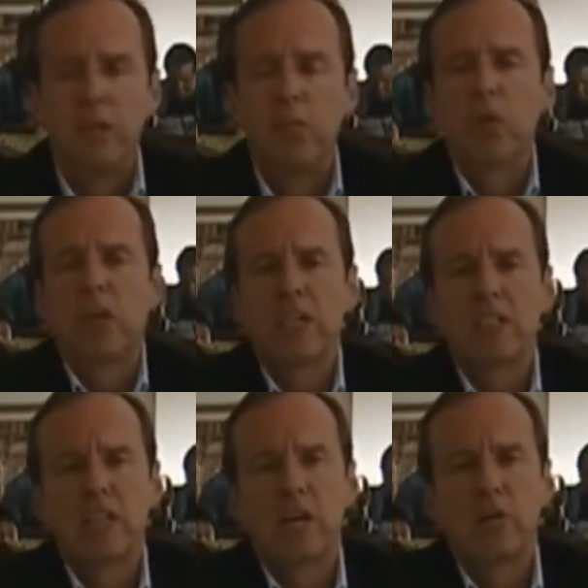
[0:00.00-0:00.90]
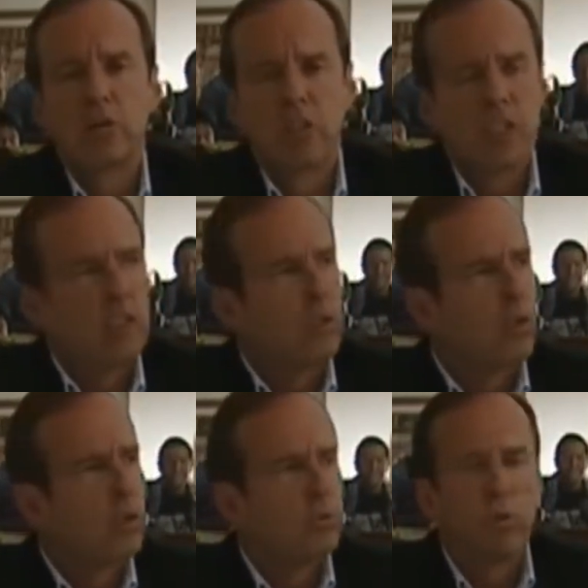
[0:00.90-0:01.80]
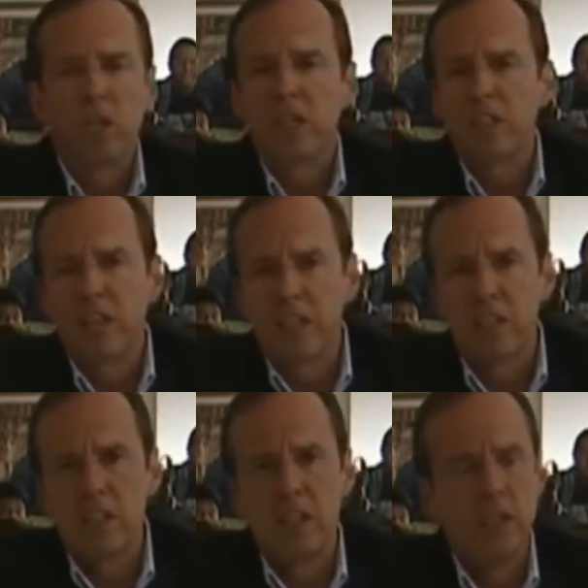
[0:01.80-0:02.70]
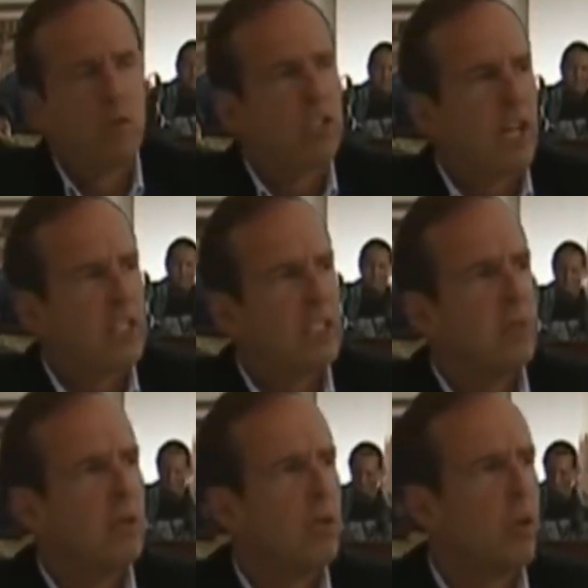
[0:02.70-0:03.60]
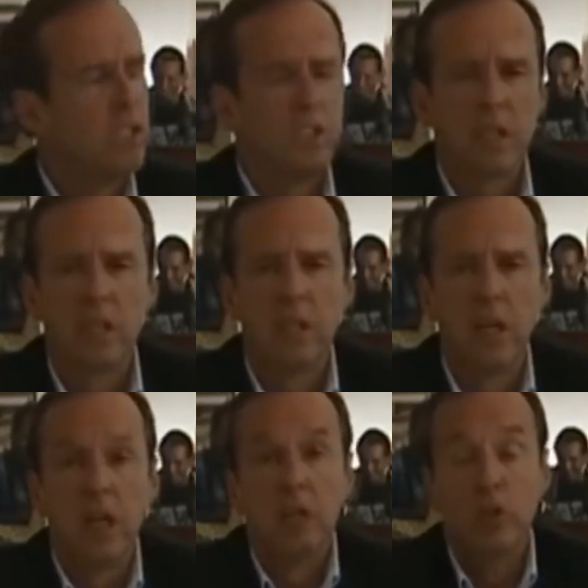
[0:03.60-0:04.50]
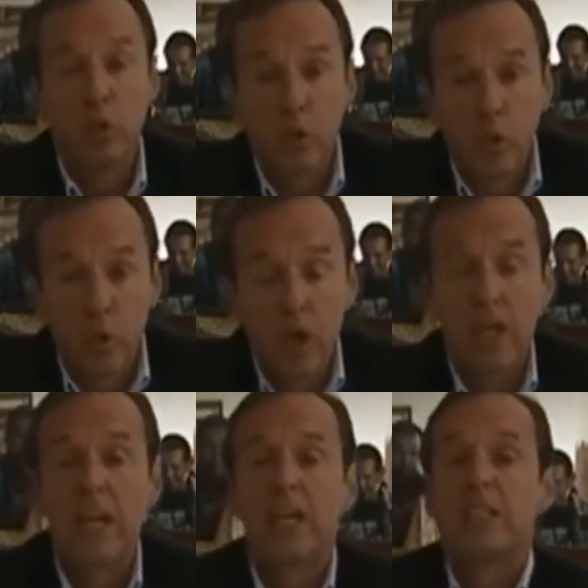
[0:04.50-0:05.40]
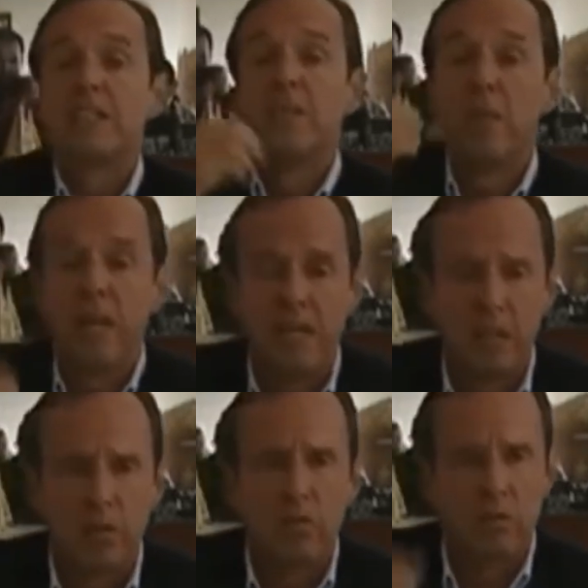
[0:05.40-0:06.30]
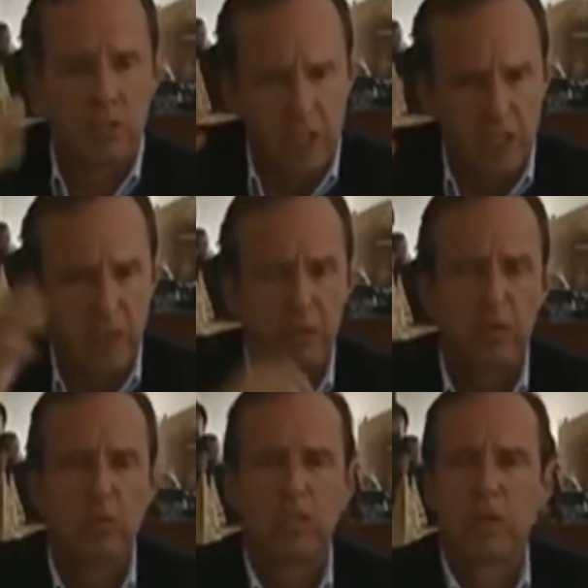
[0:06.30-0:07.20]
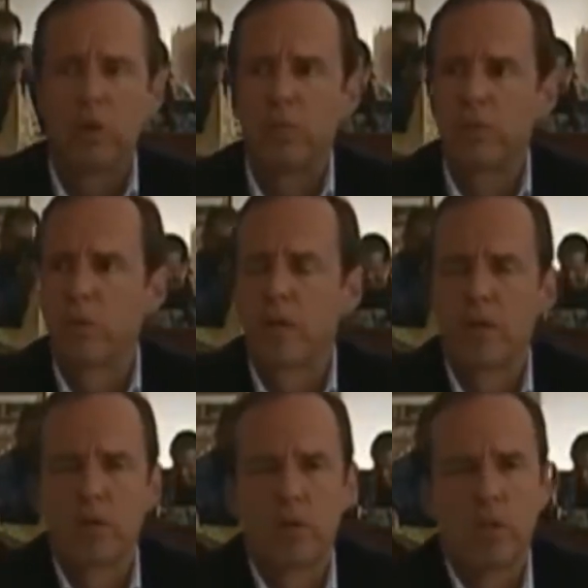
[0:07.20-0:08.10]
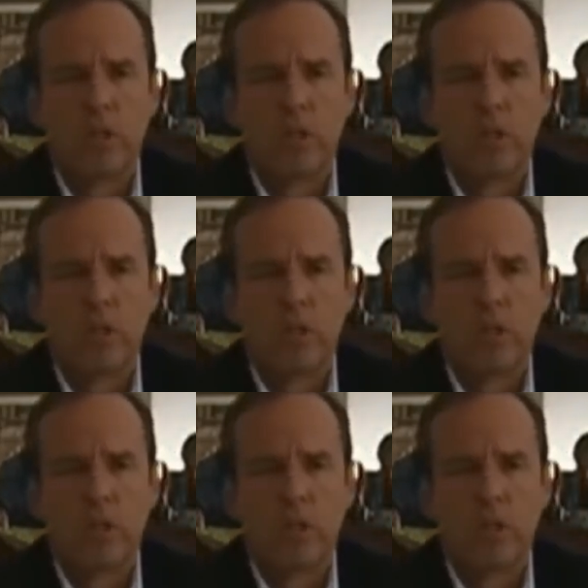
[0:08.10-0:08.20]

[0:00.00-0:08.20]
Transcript: ¿Por qué eres tan contradictorio? ¿Por qué eres tan cínico y tan sinvergüenza? Tú, que eres de México, quinta pregunta, López Obrador.